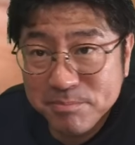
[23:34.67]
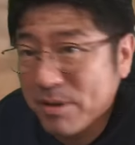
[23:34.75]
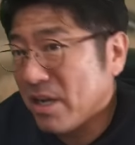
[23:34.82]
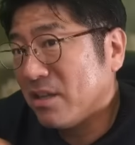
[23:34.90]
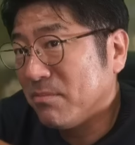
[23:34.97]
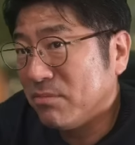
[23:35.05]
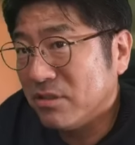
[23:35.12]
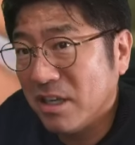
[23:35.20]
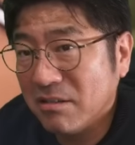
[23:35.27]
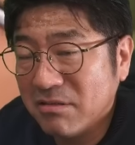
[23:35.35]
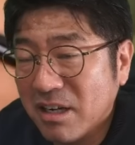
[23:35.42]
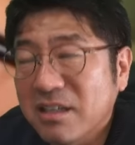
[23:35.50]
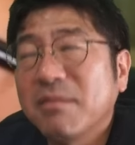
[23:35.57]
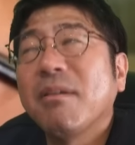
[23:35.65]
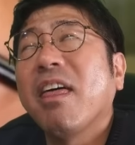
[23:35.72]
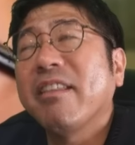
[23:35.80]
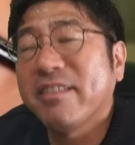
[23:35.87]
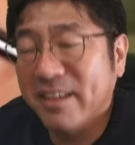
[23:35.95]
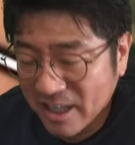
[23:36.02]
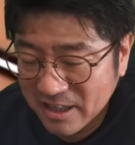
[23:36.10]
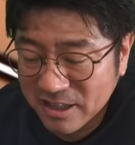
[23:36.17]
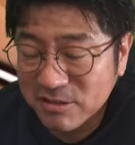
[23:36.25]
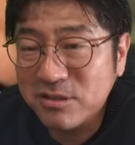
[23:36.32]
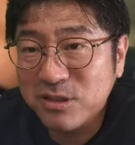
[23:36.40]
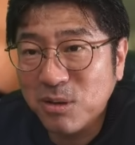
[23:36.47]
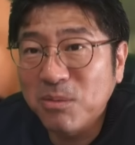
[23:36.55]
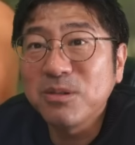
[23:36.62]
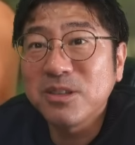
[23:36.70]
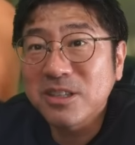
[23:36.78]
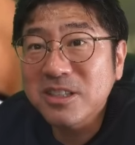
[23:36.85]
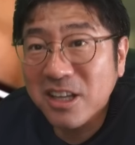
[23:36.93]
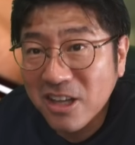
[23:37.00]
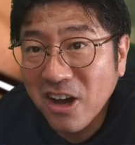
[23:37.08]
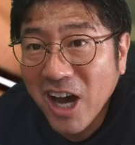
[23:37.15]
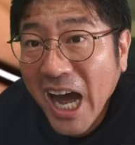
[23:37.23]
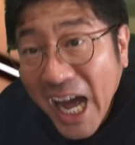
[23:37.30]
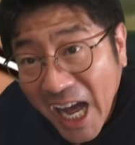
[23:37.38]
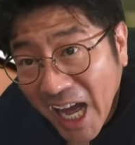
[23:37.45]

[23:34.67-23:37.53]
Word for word: バンとぶん殴られてバーってなってると思うんですけど、もう